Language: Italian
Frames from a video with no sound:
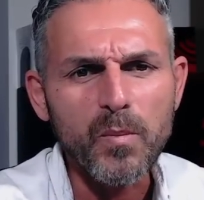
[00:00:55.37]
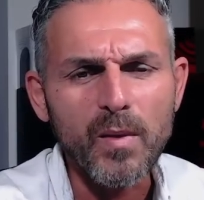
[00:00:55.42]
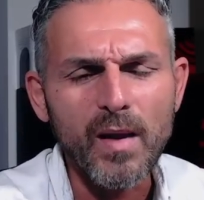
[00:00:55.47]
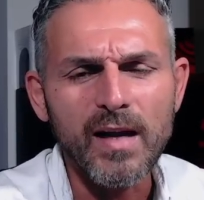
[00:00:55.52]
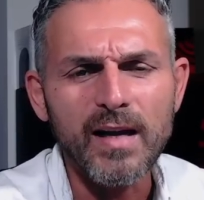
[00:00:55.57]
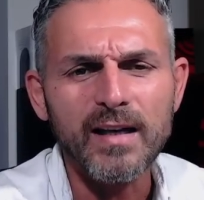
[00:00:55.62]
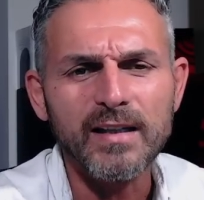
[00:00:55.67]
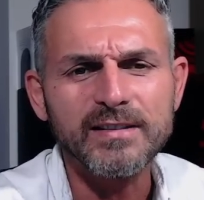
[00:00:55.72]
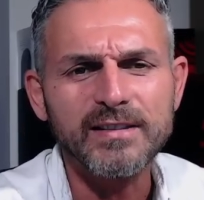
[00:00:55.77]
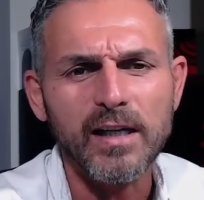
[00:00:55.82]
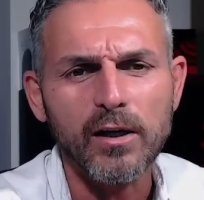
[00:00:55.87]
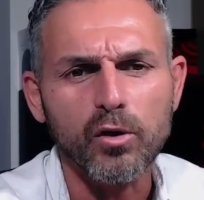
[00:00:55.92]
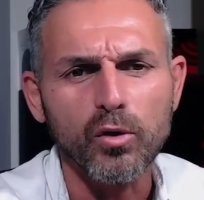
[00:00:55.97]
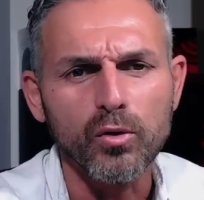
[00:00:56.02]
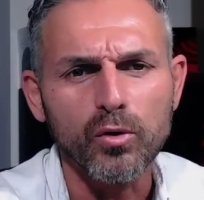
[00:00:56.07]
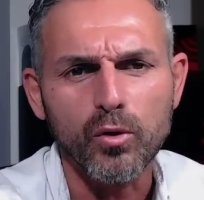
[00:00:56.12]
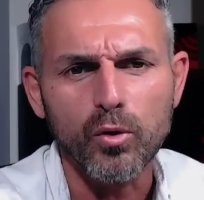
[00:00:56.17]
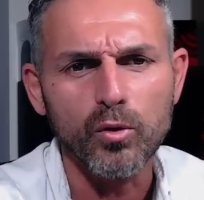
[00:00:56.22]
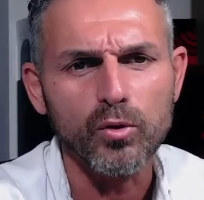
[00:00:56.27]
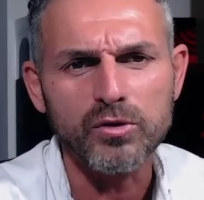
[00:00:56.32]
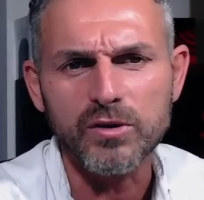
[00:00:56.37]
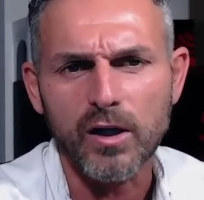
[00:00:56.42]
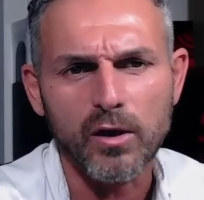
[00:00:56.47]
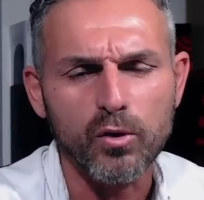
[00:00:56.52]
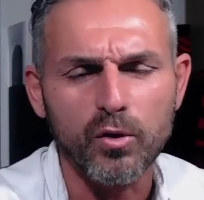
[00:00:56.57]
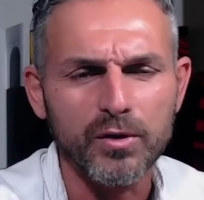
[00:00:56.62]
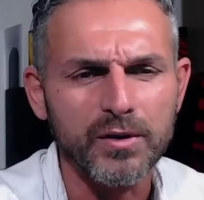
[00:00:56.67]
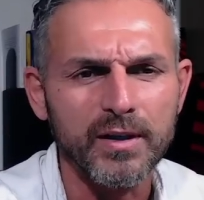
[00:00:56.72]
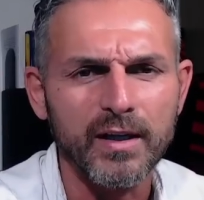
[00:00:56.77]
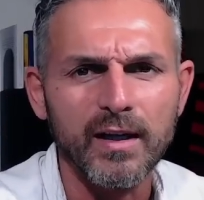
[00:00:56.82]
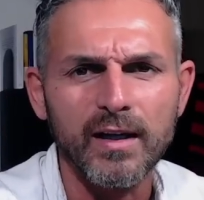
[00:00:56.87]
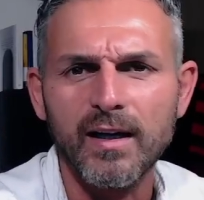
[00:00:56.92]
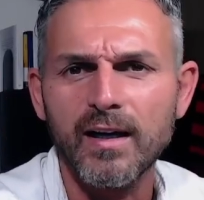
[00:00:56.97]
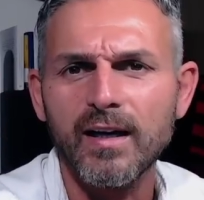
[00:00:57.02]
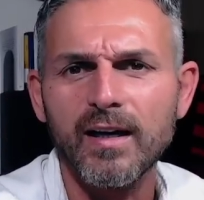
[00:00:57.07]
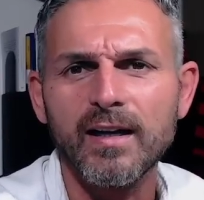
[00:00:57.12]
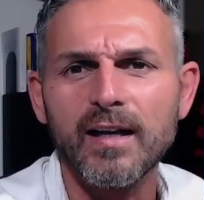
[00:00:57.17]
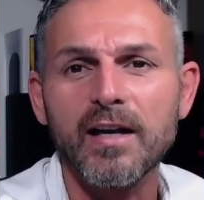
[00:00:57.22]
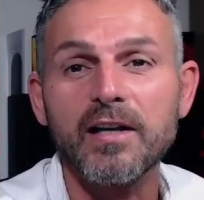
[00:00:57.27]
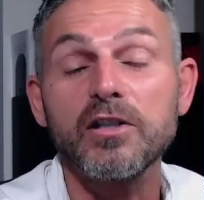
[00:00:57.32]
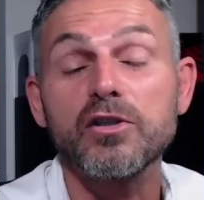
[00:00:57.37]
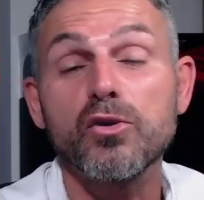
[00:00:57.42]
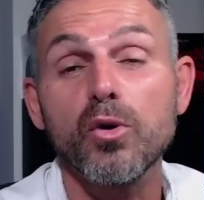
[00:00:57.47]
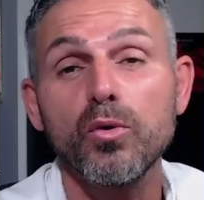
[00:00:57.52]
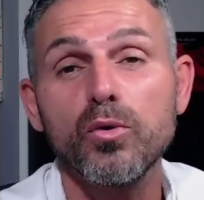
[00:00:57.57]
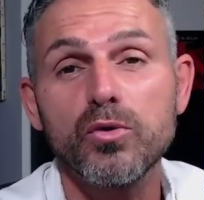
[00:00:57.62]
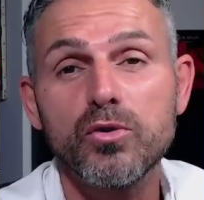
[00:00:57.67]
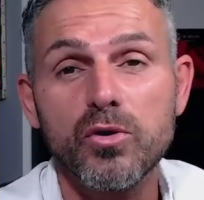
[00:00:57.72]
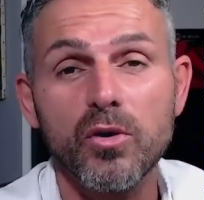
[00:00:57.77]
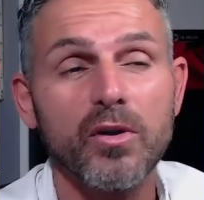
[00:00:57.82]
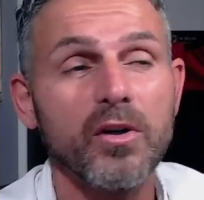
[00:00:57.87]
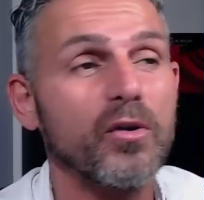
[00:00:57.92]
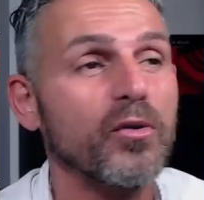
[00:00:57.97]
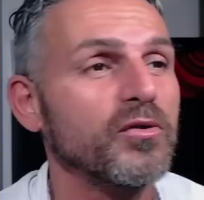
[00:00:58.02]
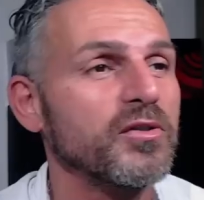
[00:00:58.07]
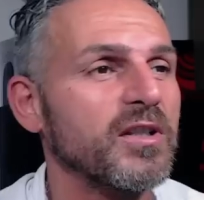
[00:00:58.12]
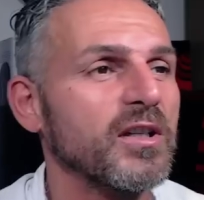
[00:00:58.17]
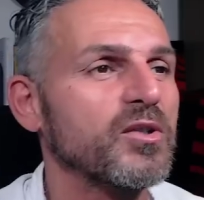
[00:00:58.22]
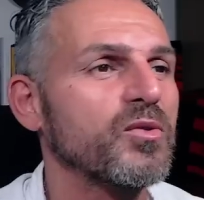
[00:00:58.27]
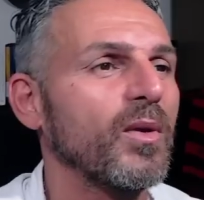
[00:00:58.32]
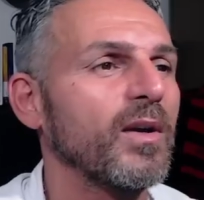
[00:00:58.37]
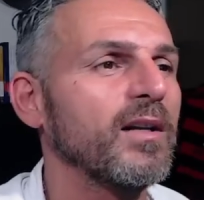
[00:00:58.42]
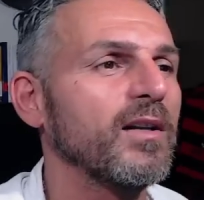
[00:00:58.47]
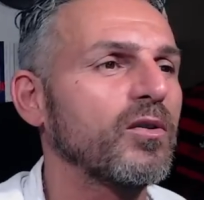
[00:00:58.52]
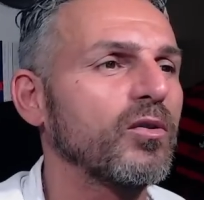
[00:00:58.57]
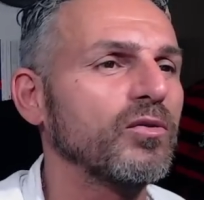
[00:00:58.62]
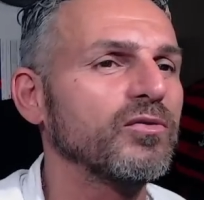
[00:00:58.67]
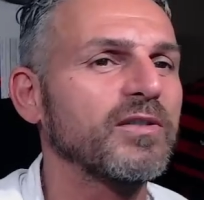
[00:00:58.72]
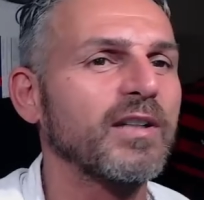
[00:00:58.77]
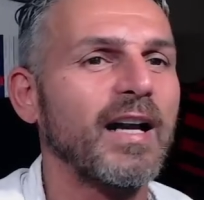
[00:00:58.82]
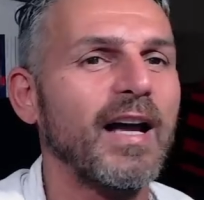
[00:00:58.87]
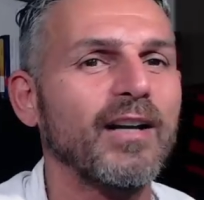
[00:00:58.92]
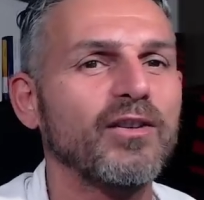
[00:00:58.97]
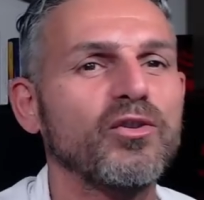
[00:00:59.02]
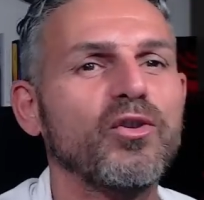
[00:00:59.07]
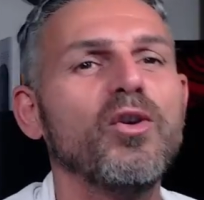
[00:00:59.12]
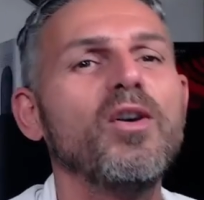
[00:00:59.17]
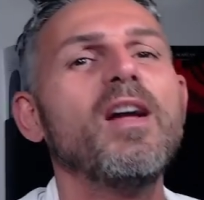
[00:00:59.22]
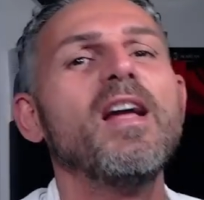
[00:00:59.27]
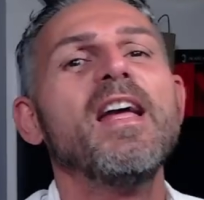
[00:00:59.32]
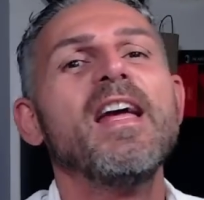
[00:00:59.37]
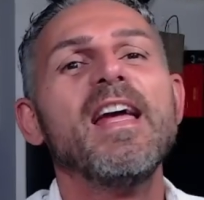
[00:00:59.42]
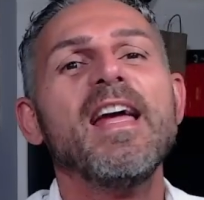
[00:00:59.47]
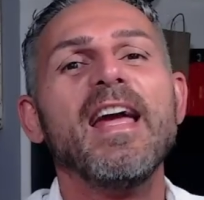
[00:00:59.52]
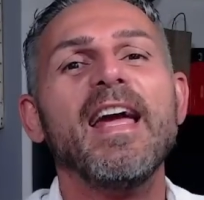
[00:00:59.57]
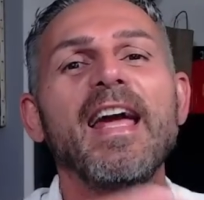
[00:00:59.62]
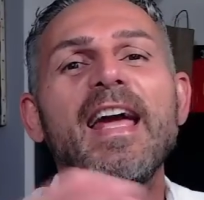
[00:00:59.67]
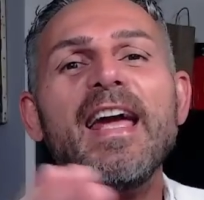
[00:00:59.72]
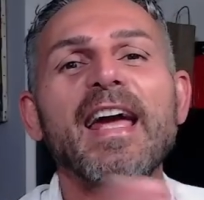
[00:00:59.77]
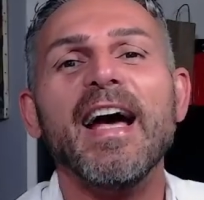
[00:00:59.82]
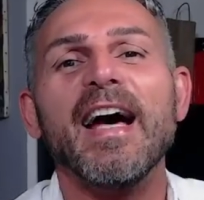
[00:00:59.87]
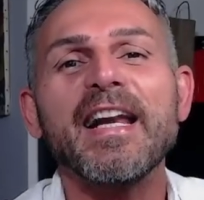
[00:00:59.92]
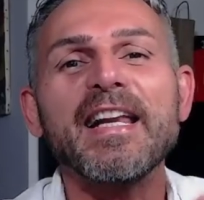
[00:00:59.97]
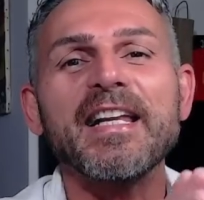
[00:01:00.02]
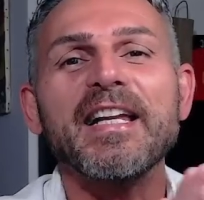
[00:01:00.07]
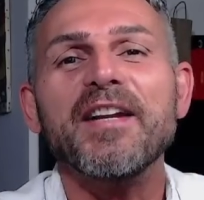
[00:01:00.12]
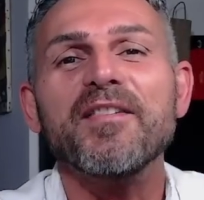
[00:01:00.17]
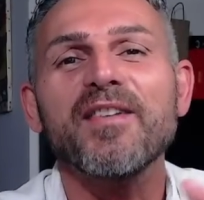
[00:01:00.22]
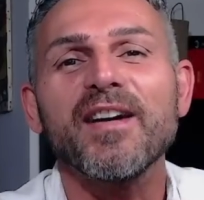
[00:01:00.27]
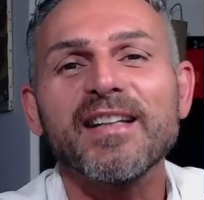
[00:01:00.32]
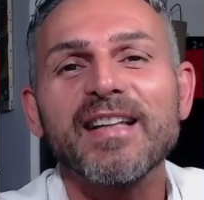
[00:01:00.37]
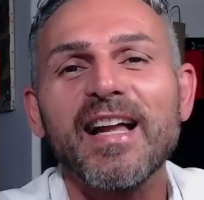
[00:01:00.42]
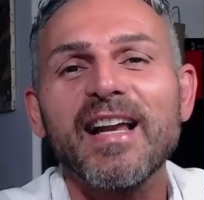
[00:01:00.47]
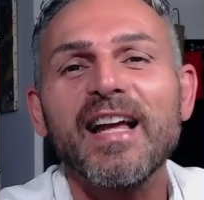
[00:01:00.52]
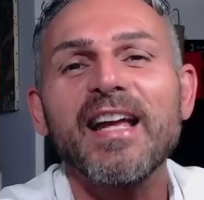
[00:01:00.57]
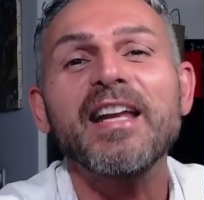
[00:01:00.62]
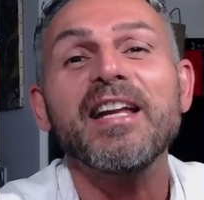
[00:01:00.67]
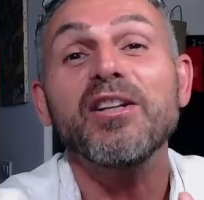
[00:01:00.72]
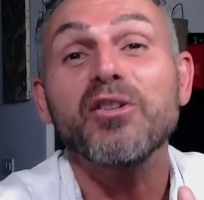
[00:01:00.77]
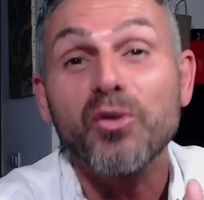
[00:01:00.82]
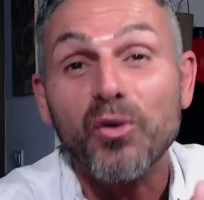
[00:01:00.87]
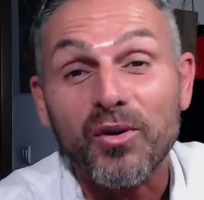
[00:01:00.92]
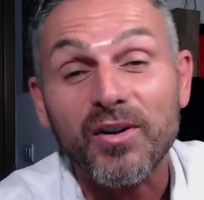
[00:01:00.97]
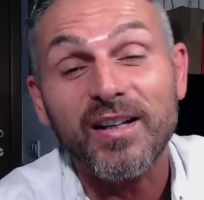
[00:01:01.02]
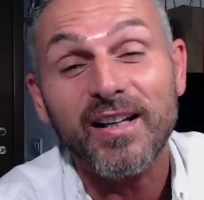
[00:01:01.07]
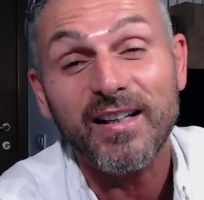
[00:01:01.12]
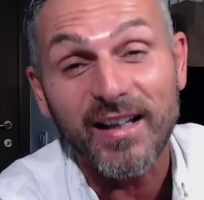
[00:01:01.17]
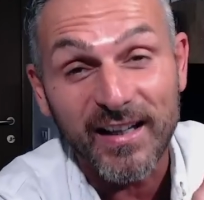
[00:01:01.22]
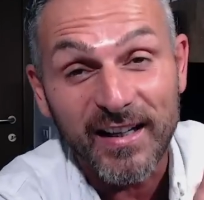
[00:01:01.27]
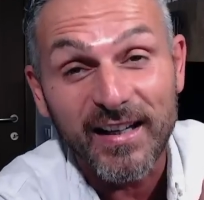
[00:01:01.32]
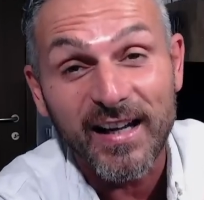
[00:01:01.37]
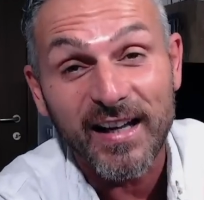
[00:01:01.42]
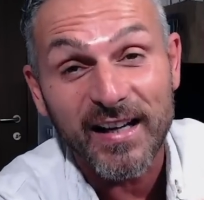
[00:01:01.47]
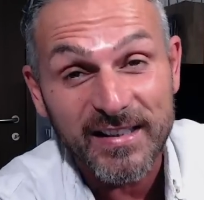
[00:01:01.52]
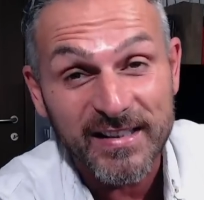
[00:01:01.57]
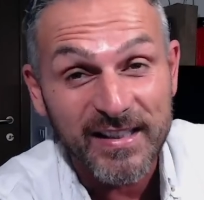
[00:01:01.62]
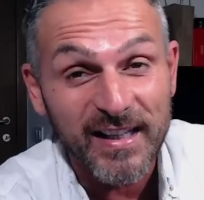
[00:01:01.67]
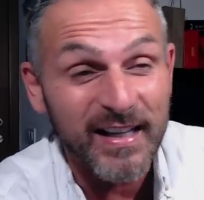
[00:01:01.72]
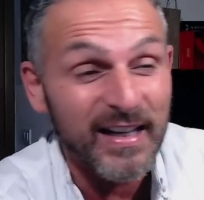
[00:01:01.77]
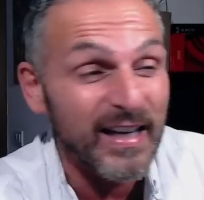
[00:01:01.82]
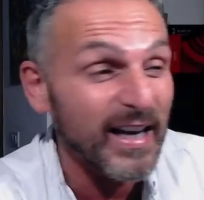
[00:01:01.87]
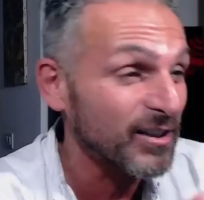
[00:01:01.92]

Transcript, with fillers: Eh, si è conclusa con uh, la risoluzione consensuale del contratto e, arriva da, e ritorna ad allenare in Serie A.